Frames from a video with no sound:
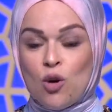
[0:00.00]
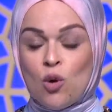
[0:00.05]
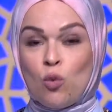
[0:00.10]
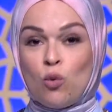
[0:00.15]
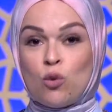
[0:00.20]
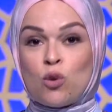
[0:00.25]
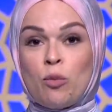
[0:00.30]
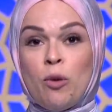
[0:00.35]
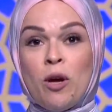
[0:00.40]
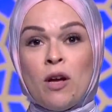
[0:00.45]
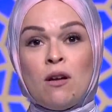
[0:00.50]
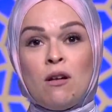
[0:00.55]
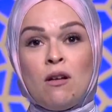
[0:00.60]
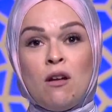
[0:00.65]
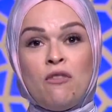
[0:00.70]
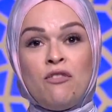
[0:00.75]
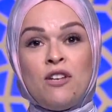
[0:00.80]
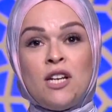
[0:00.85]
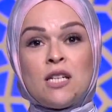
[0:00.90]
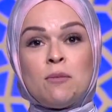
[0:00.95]
وسبحان
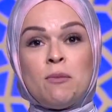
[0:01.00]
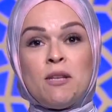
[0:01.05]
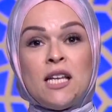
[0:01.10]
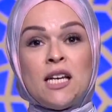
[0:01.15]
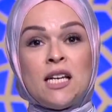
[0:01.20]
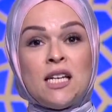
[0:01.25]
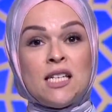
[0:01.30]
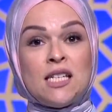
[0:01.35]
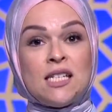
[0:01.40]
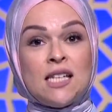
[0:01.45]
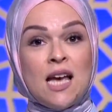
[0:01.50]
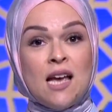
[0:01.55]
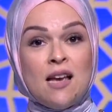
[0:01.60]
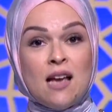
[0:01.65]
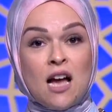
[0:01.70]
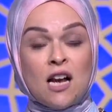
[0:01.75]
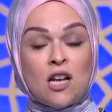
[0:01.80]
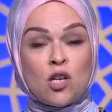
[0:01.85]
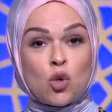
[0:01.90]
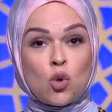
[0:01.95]
الله في ناس بتجري ازاي
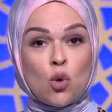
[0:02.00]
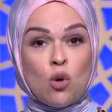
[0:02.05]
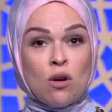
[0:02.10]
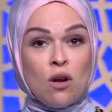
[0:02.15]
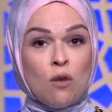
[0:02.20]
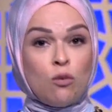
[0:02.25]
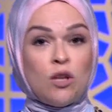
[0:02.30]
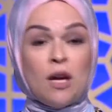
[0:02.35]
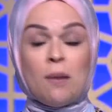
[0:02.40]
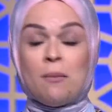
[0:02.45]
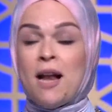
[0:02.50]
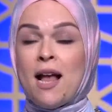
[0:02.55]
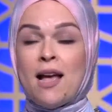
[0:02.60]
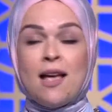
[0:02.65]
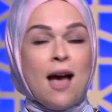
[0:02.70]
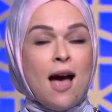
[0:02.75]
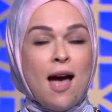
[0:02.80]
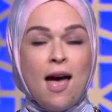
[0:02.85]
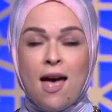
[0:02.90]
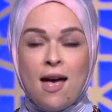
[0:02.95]
على الشهره وتعمل
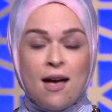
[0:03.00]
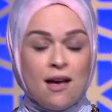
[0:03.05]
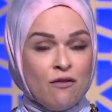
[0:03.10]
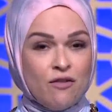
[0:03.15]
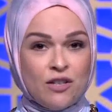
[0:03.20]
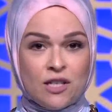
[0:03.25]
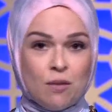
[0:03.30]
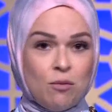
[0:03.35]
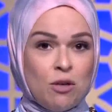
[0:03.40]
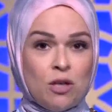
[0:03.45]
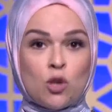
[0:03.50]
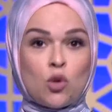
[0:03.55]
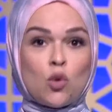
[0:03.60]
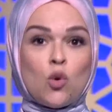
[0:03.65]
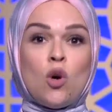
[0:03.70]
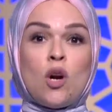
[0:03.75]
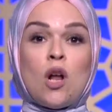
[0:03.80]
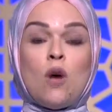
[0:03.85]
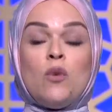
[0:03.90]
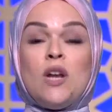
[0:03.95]
اي حاجه في سبيل
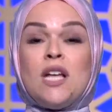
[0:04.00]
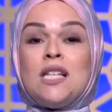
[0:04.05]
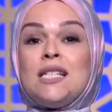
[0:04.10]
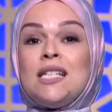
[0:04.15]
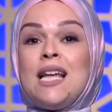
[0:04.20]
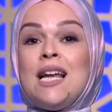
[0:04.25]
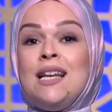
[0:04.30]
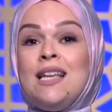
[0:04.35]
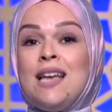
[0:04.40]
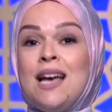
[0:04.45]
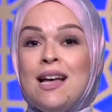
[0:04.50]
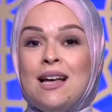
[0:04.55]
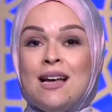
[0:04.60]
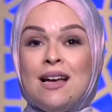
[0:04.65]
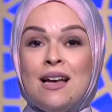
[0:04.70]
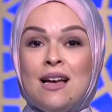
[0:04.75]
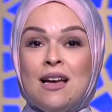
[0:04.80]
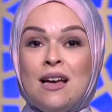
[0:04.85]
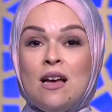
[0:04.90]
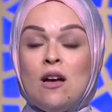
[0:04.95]
الشهره وناس تانية
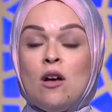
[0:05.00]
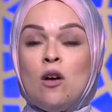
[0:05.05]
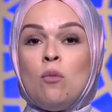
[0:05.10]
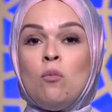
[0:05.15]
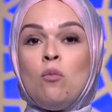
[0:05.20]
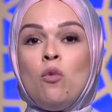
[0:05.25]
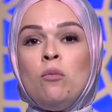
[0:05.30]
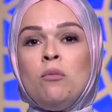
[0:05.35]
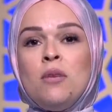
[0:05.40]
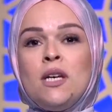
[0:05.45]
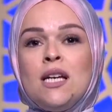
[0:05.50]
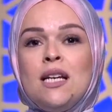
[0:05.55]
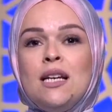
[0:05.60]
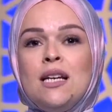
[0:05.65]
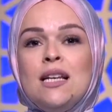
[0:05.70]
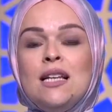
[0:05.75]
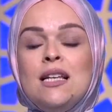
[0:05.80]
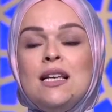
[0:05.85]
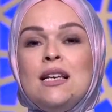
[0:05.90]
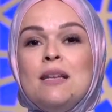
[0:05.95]
ممكن
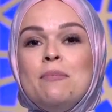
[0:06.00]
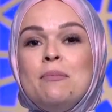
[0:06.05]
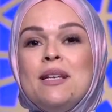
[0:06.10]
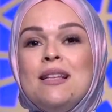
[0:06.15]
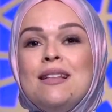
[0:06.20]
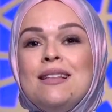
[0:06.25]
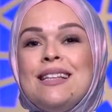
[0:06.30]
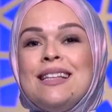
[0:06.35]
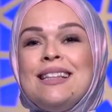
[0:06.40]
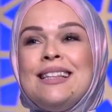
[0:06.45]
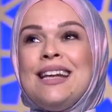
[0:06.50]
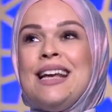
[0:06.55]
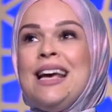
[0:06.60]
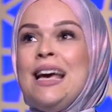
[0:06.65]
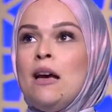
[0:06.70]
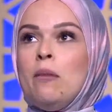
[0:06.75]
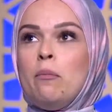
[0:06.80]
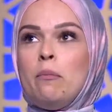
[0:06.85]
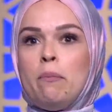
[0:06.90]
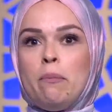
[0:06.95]
آه،
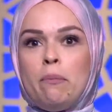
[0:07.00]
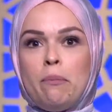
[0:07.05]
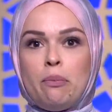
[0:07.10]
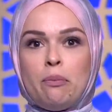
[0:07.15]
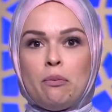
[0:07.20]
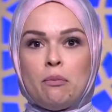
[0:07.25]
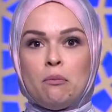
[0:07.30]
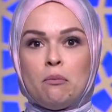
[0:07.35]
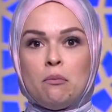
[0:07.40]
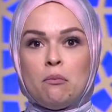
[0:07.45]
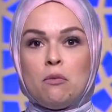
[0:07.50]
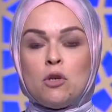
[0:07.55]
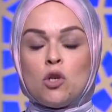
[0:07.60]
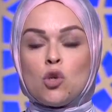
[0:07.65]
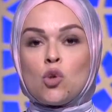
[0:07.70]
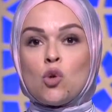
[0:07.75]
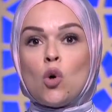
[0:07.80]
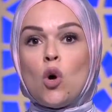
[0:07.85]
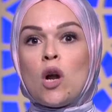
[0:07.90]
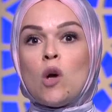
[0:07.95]
تترعب من
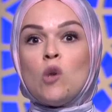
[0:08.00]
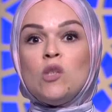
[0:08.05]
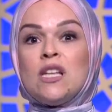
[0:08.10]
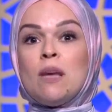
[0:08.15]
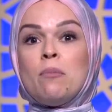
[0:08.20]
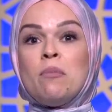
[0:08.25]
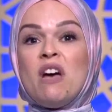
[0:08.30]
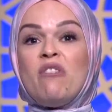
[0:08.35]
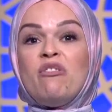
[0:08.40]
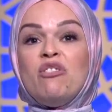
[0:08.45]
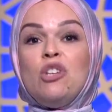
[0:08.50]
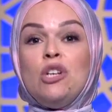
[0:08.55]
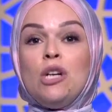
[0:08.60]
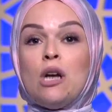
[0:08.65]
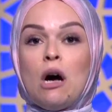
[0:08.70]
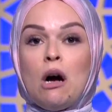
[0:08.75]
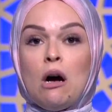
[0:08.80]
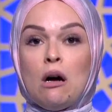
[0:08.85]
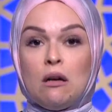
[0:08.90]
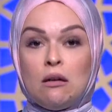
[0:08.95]
الشهره وتسميها
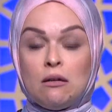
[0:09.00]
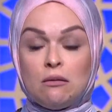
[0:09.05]
فضيحه